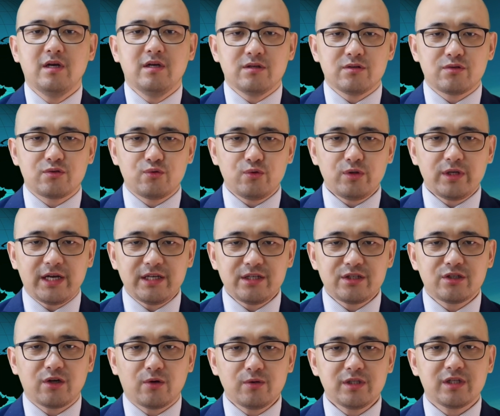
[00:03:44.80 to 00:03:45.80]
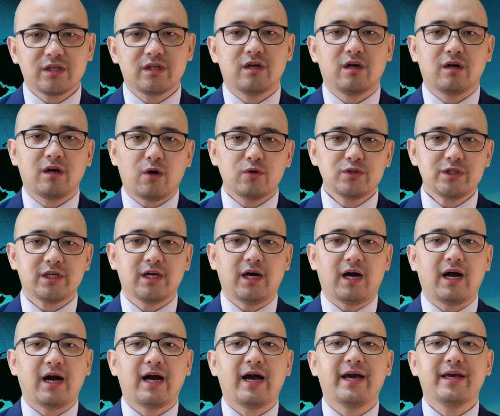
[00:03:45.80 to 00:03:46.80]
虽然消息的可靠性
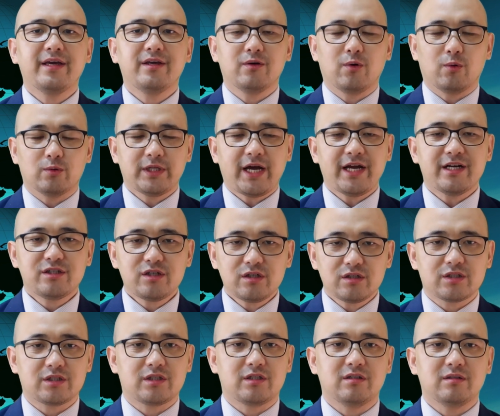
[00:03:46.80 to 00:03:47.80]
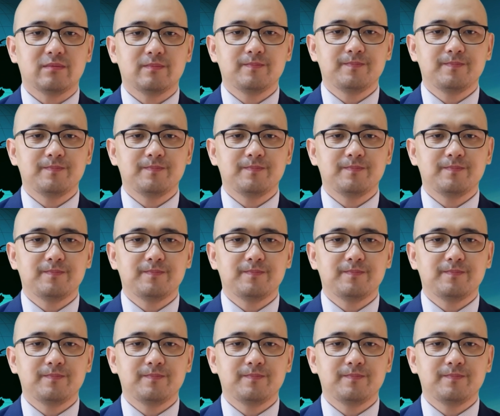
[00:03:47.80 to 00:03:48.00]
啊还有待证实。